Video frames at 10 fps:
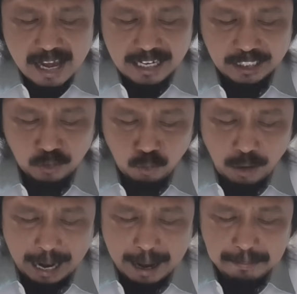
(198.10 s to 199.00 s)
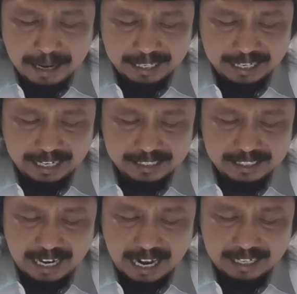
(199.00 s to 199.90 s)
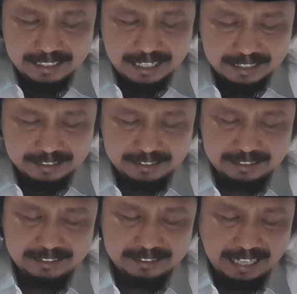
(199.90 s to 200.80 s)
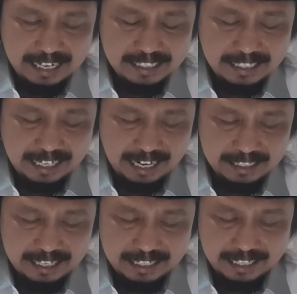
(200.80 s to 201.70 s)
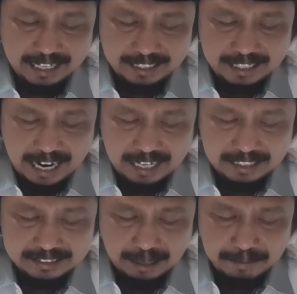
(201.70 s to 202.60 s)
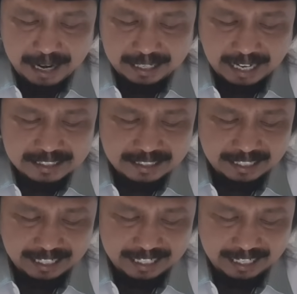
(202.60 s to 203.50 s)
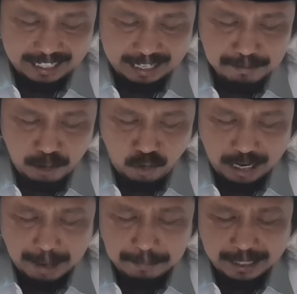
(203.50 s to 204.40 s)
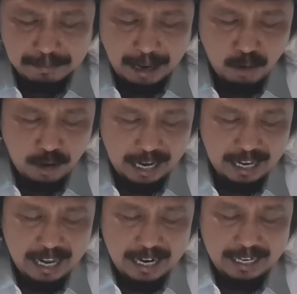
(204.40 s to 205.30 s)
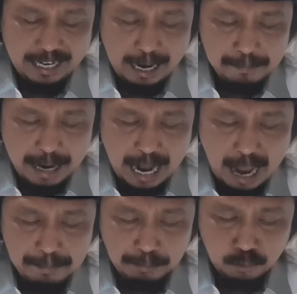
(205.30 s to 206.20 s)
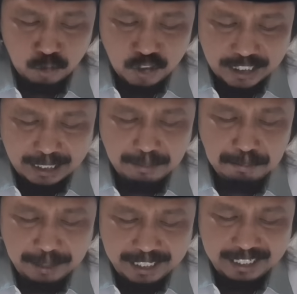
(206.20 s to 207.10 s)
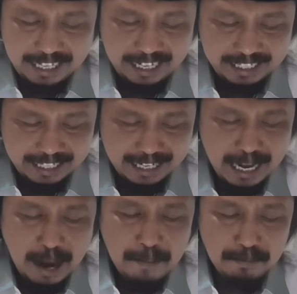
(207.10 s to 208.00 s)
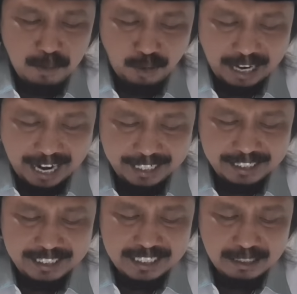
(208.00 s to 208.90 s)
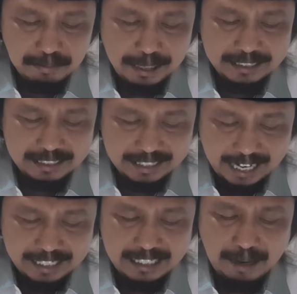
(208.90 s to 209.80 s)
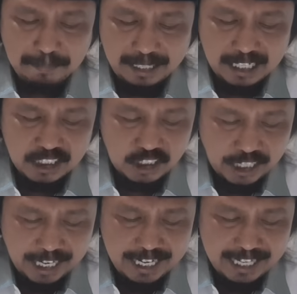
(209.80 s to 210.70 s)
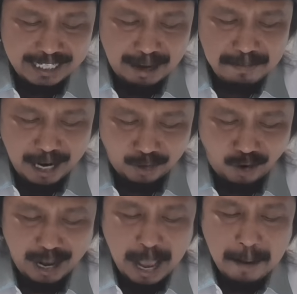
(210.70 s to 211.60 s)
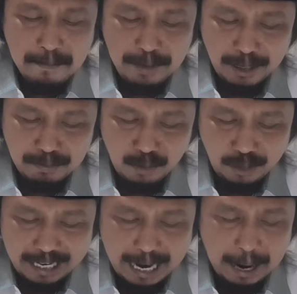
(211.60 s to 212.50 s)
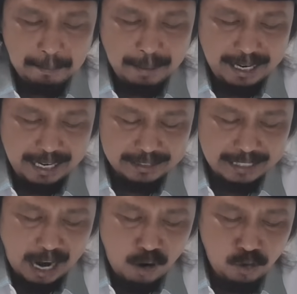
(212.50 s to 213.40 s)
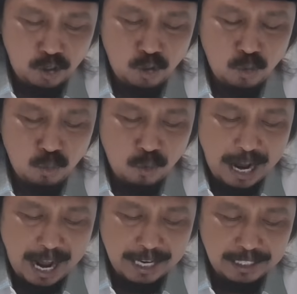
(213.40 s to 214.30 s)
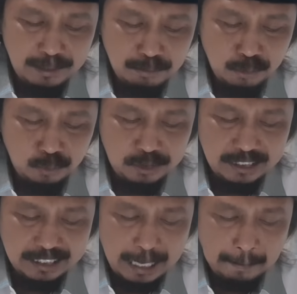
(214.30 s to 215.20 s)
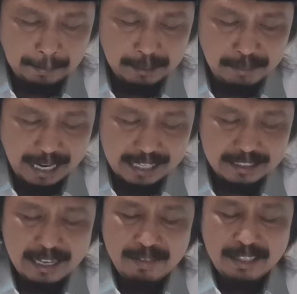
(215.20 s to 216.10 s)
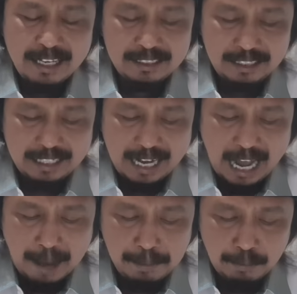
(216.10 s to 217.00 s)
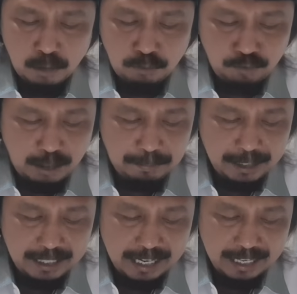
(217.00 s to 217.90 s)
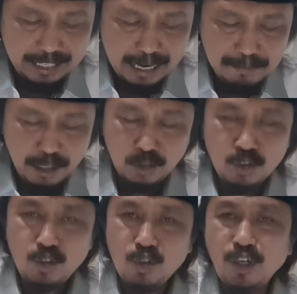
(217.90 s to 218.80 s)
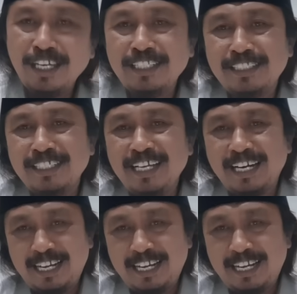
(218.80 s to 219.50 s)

Ketua Balai Adat Tanggerang Raden Ali Tabaraksa Negara mengungkapkan bahwa nama Habib Hussein bin Yahya mulai disematkan kepada Syekh Gajah Barong bermula pada tahun 2018 ketika Habib Lutfi bin Yahya mengunjungi Tiga